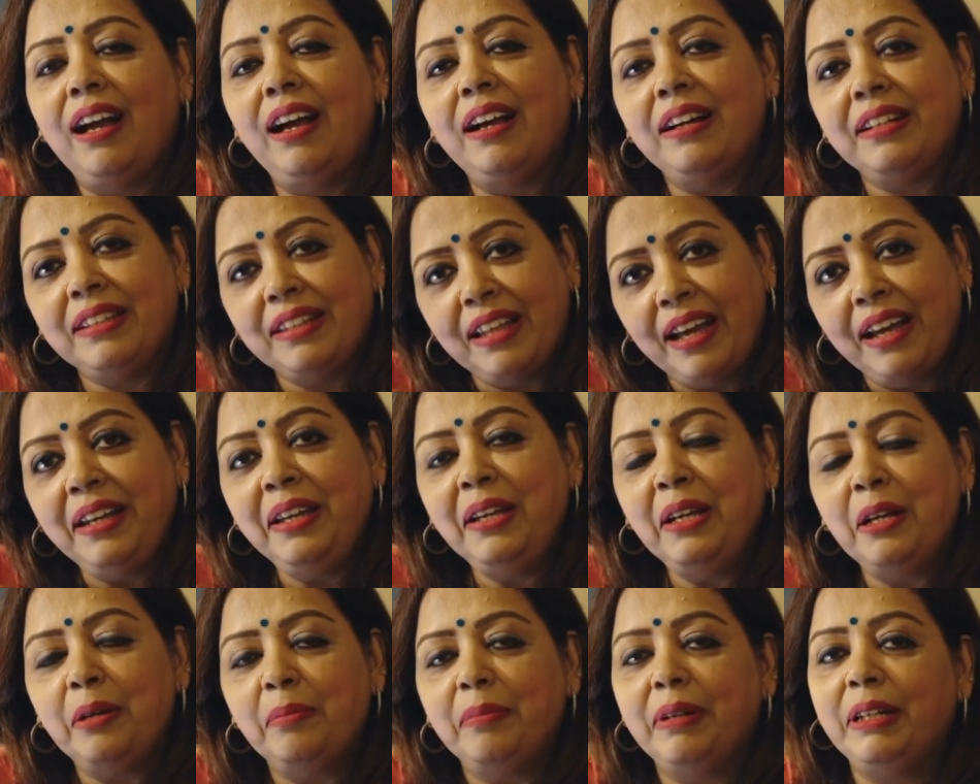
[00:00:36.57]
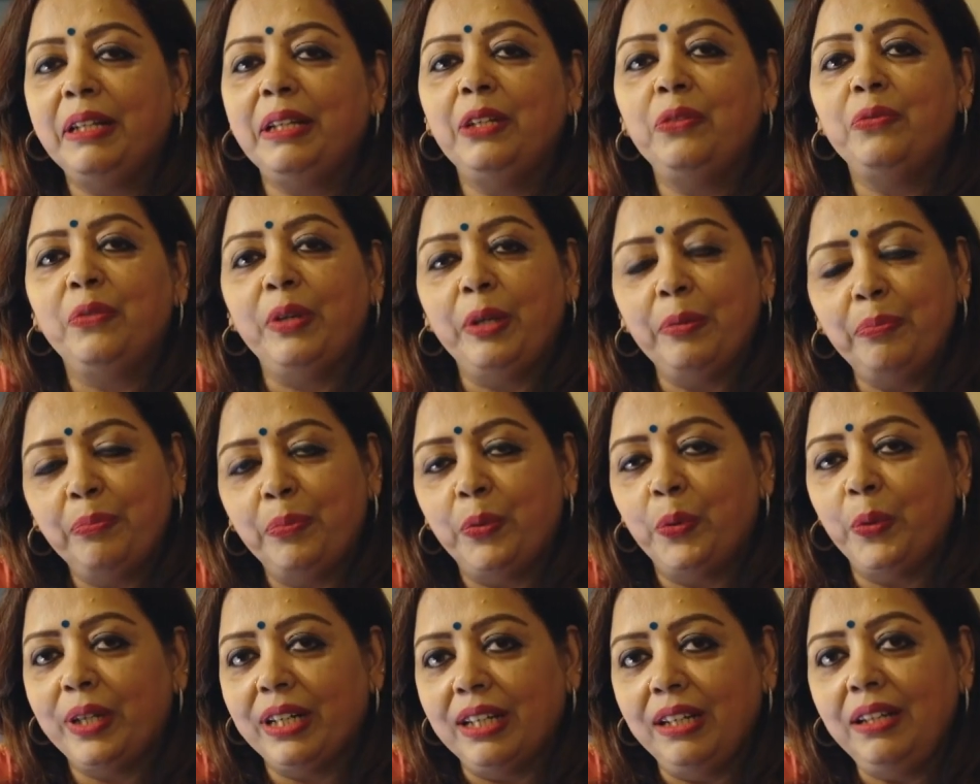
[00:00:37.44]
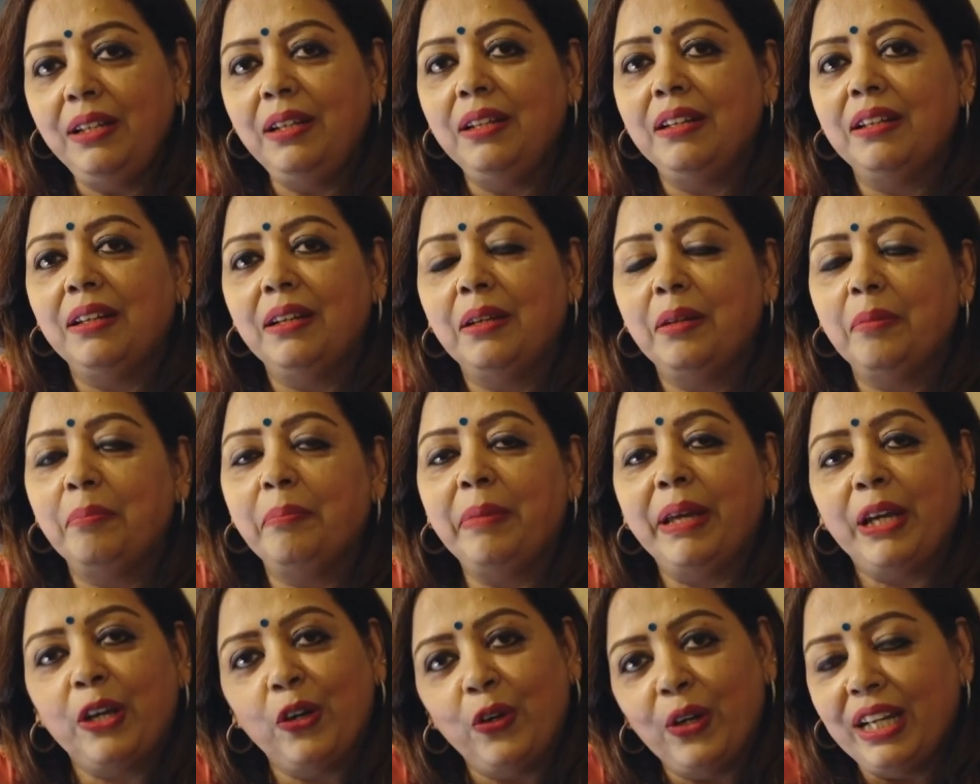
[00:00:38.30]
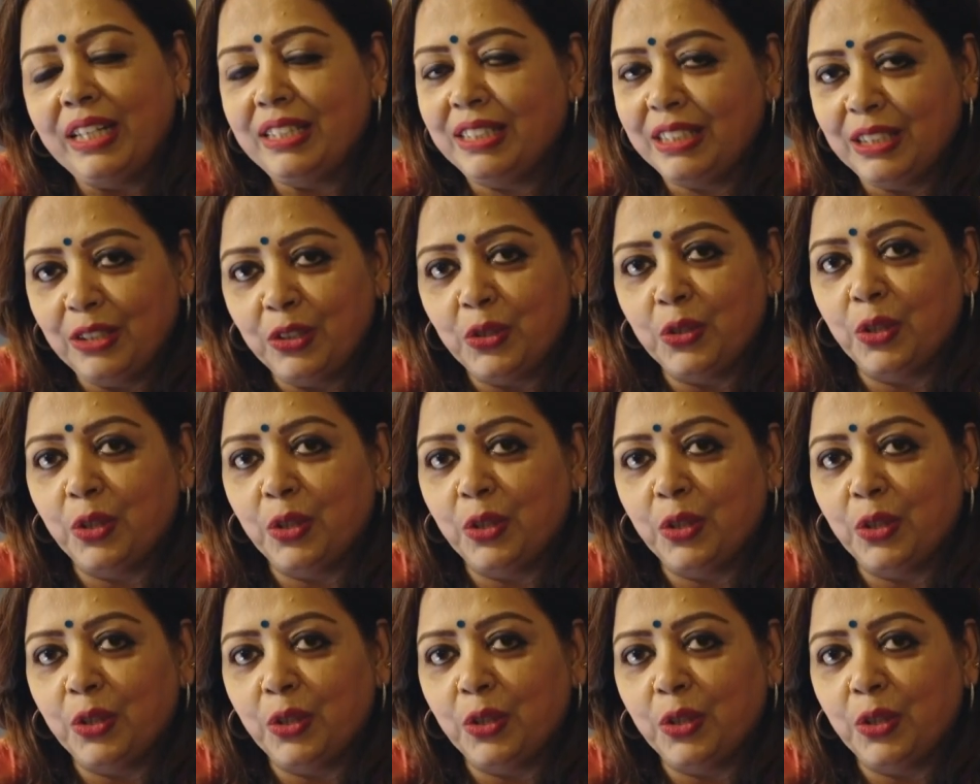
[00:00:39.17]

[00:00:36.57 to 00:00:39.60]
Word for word: আর তাই আমার এই ওয়েব পোর্টাল বেঙ্গলাইটসের